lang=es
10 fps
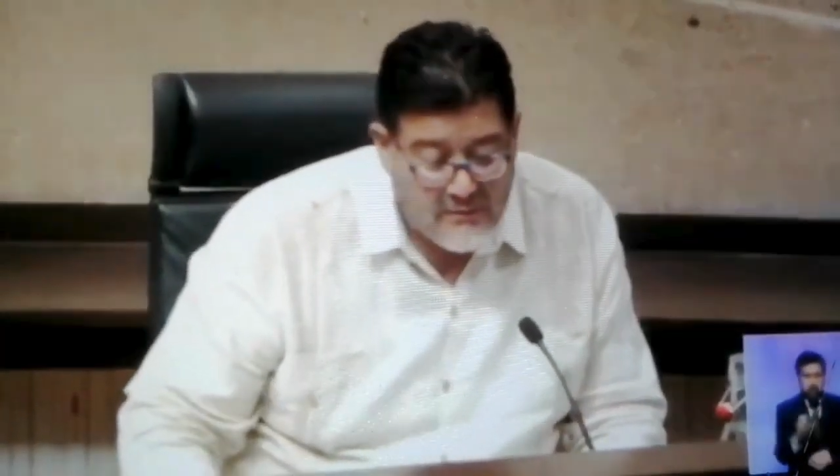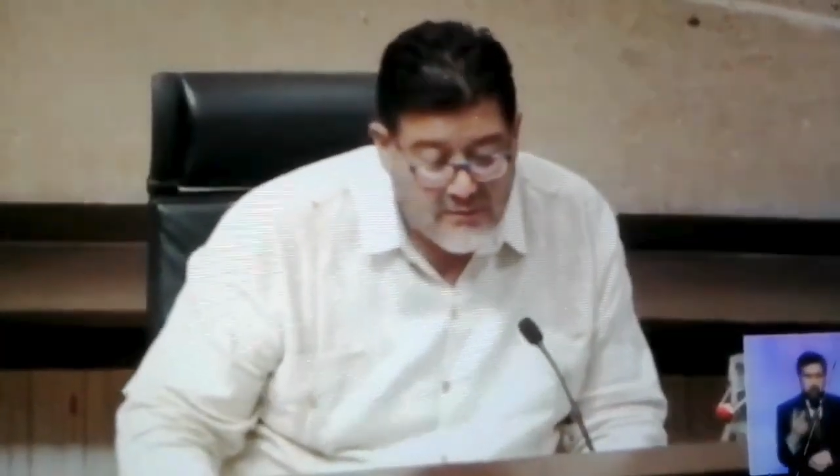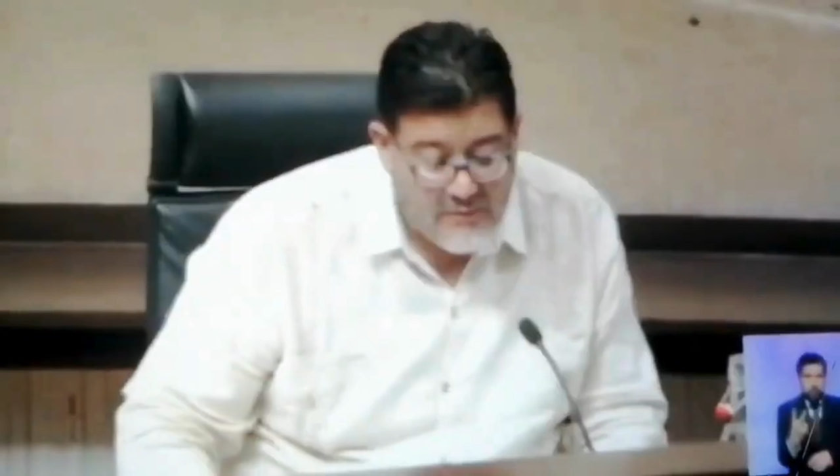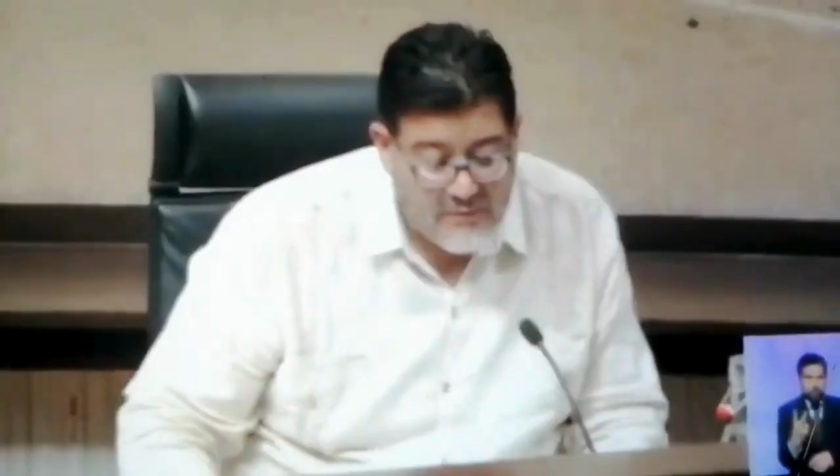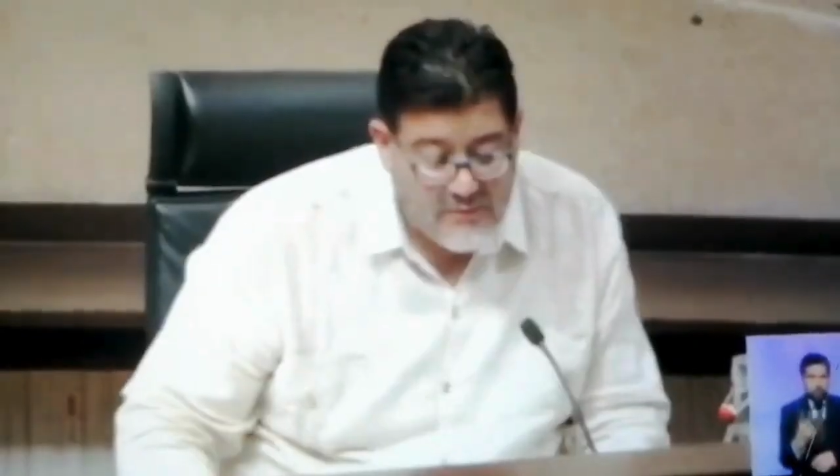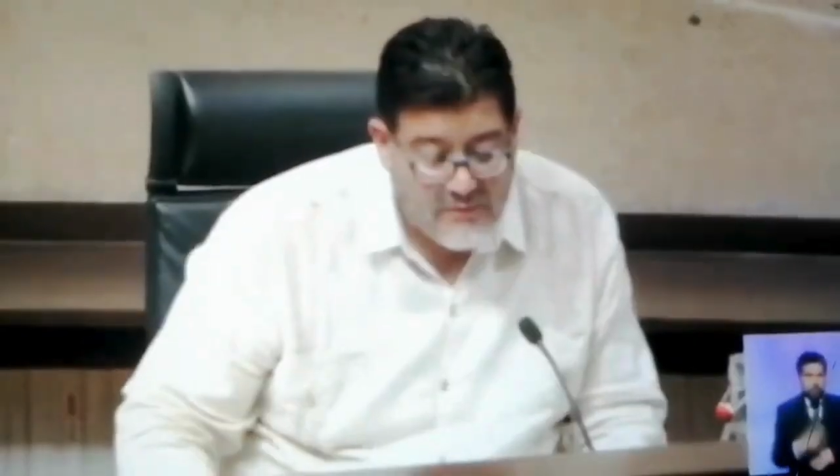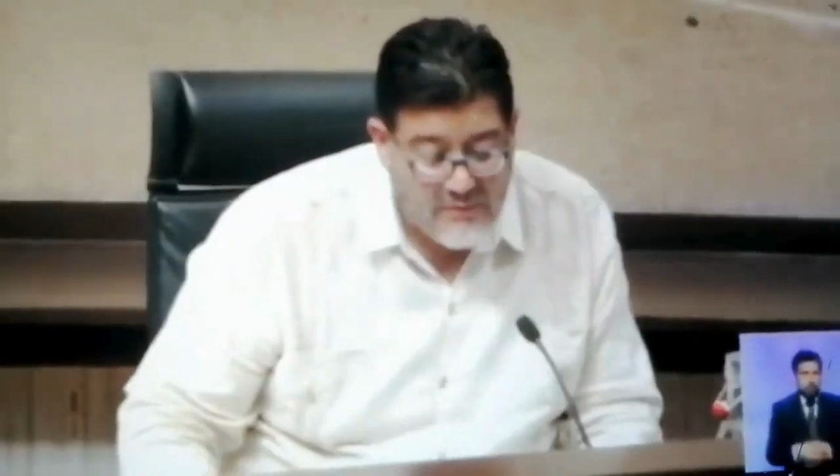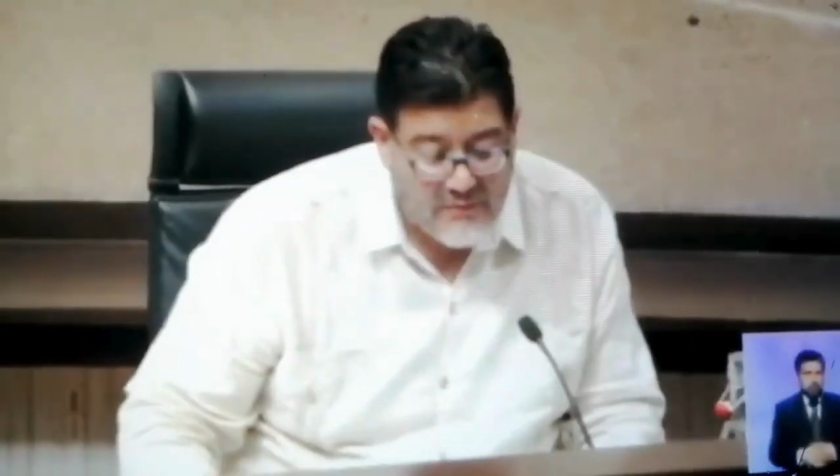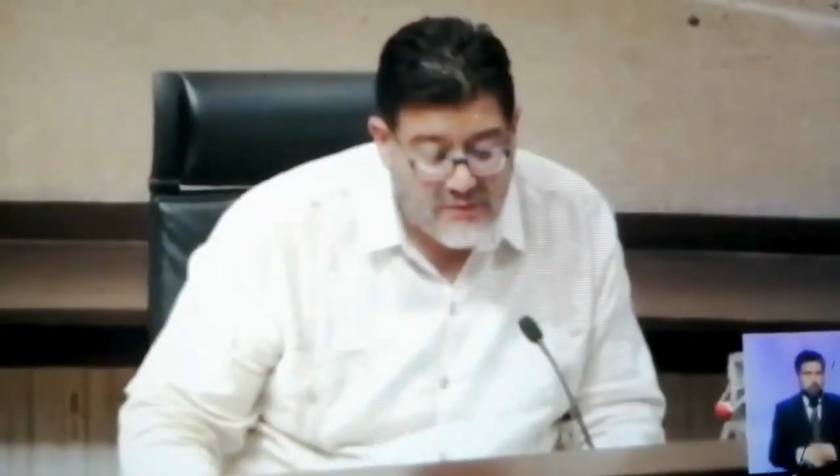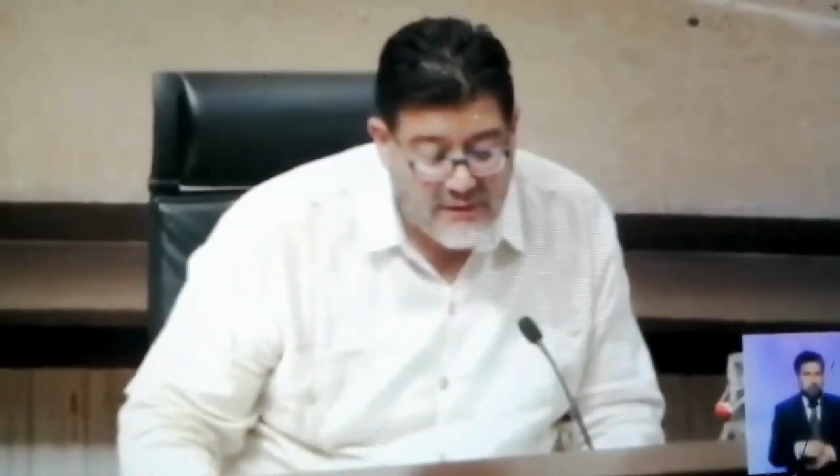un voto
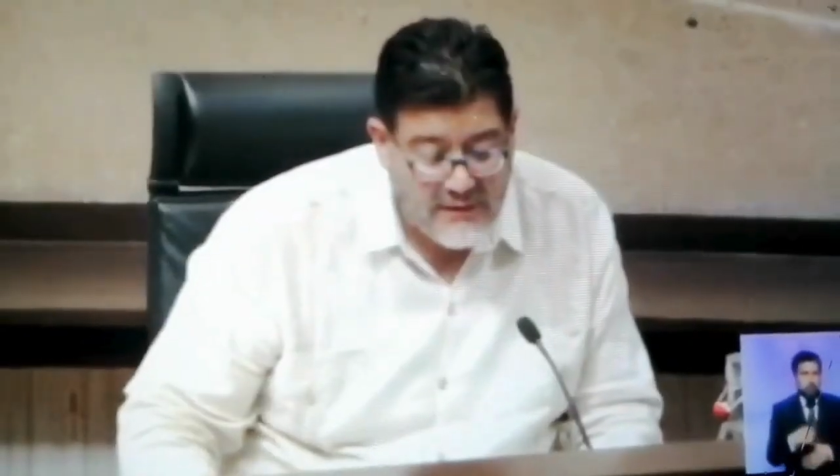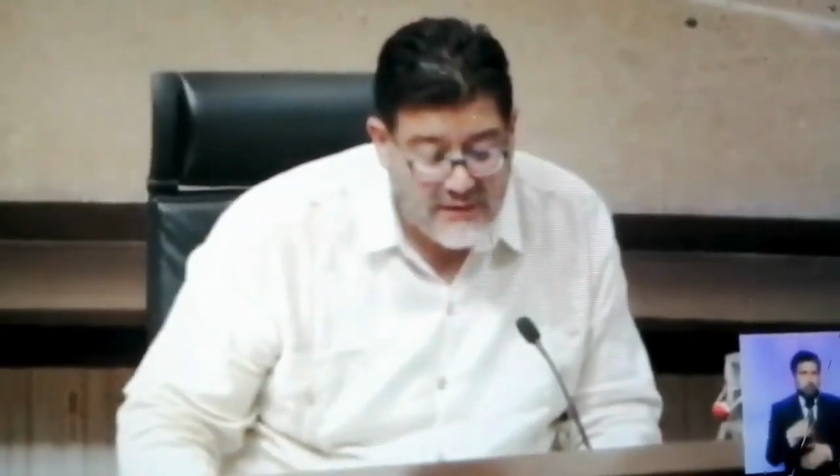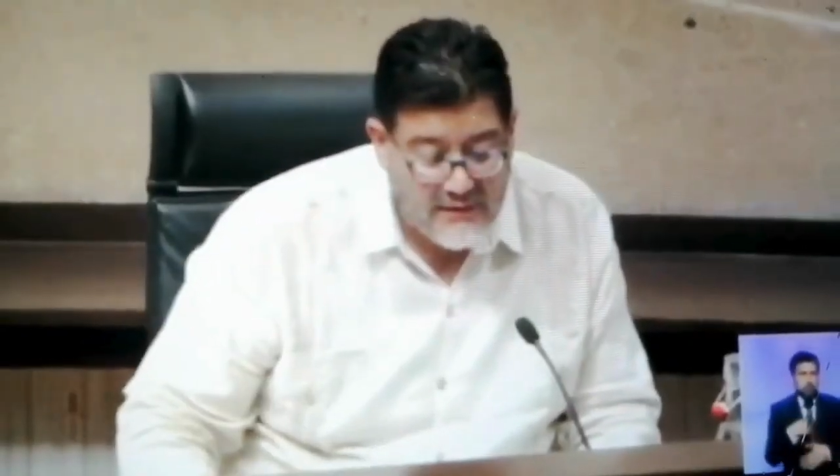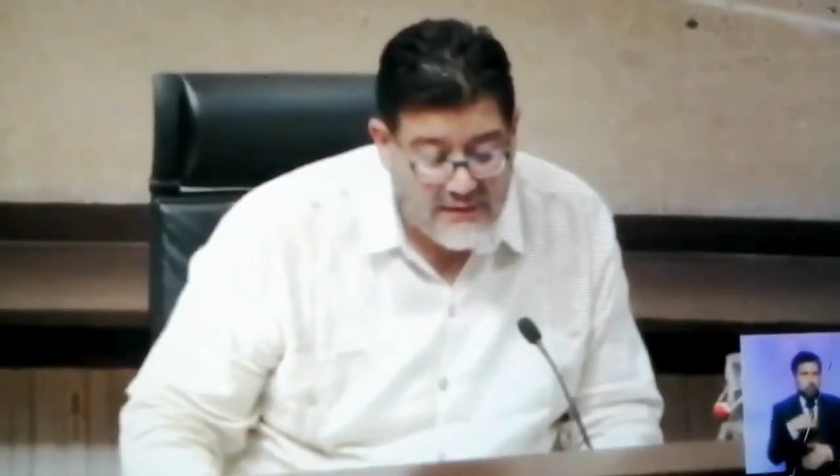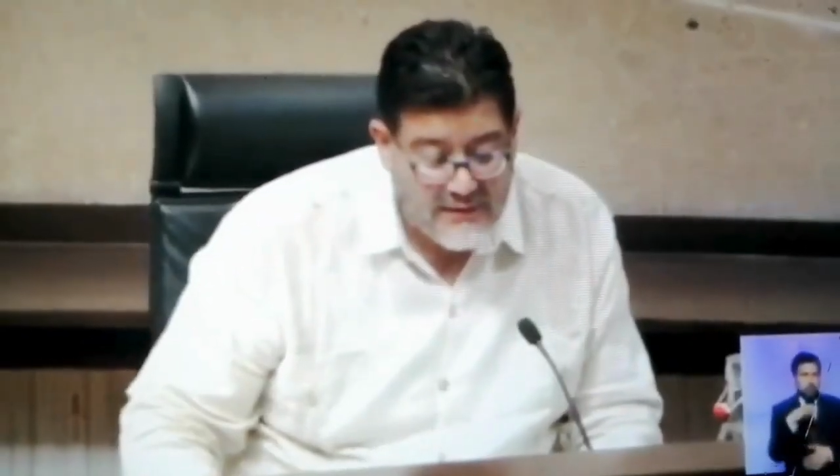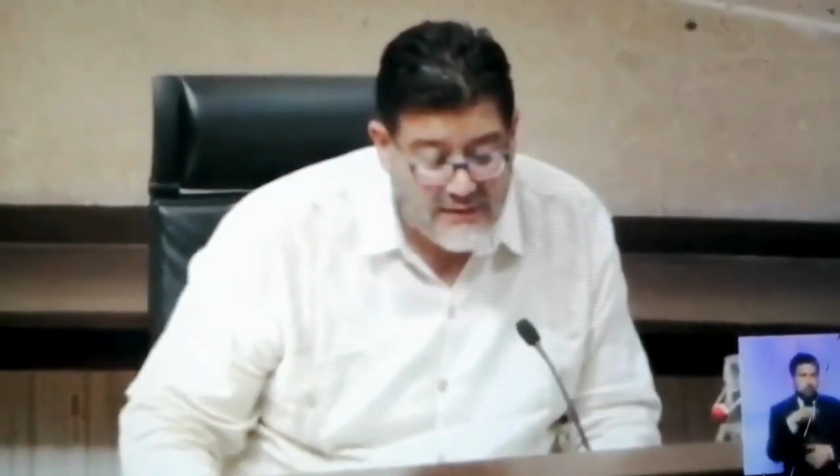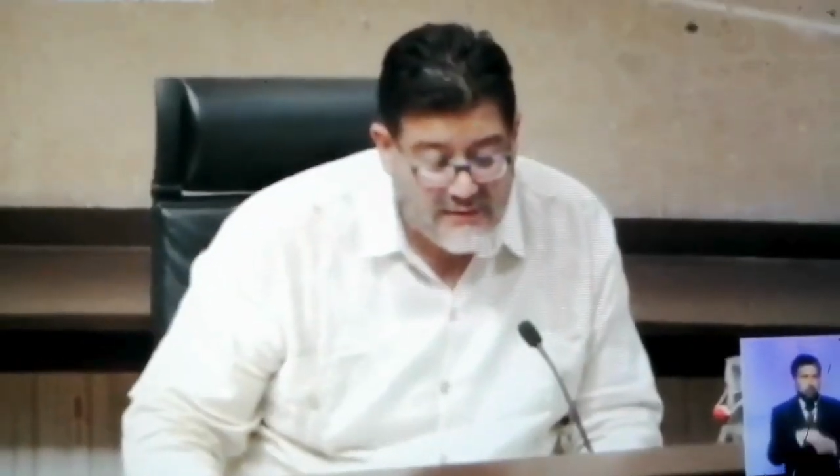concurrente